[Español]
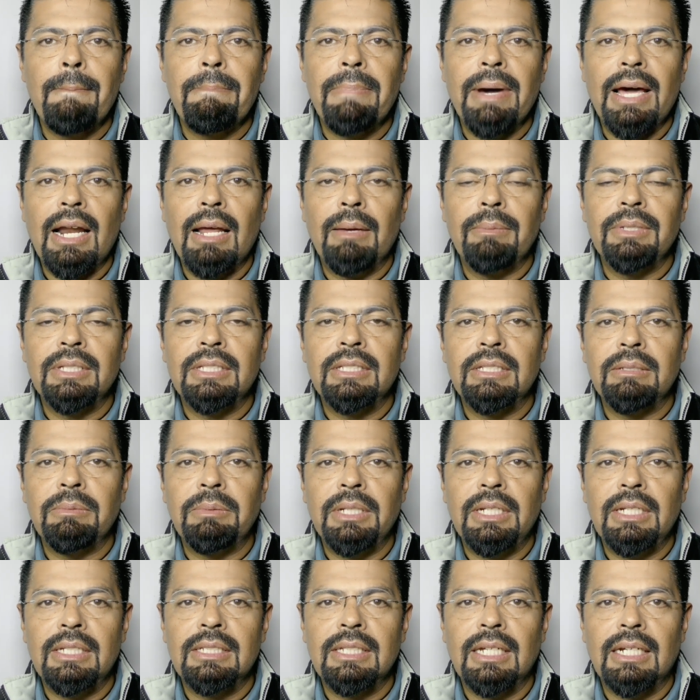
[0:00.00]
para
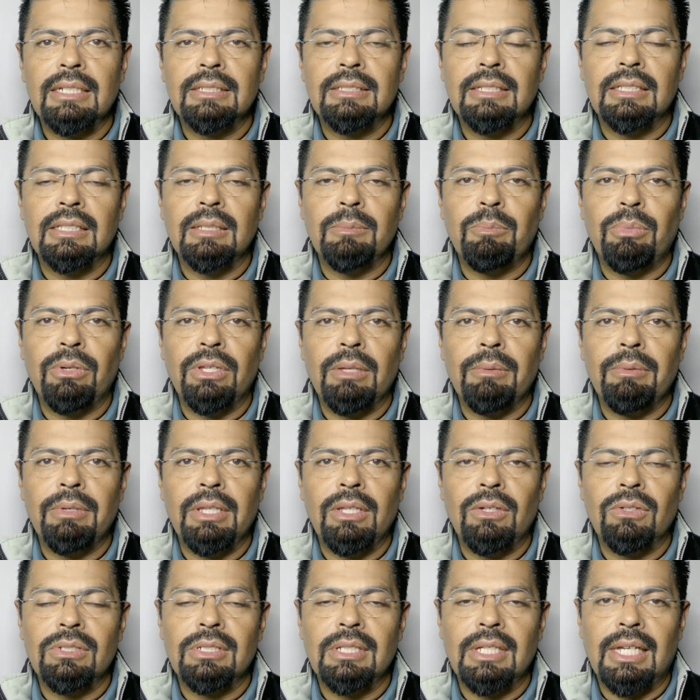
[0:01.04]
visibilizar este tipo de
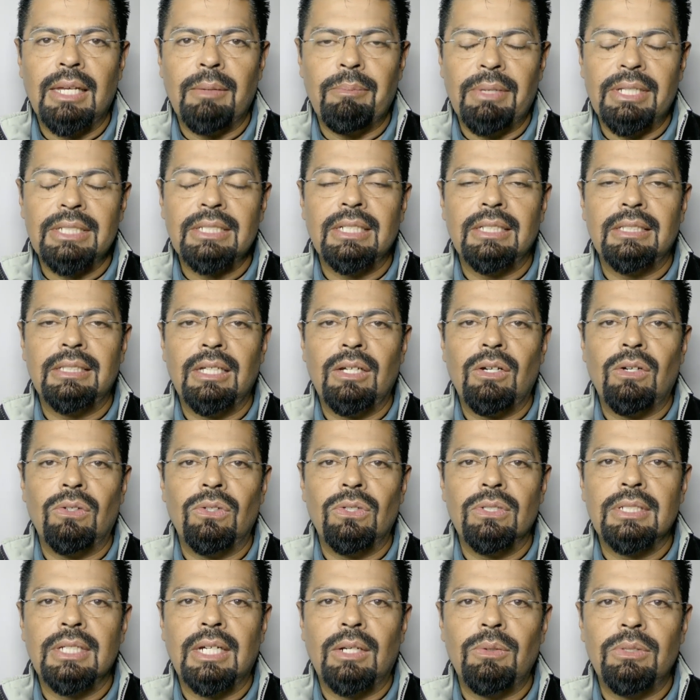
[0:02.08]
videos y que más gente
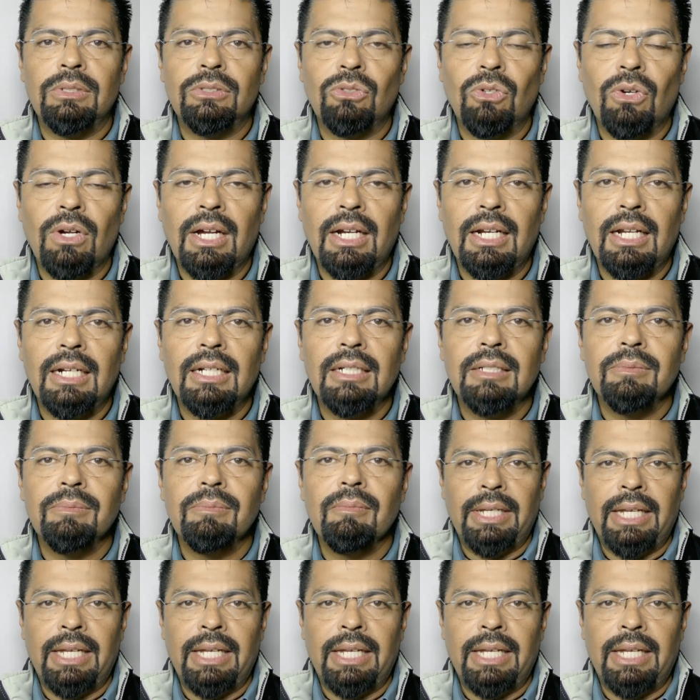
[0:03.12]
conozca nuestro canal.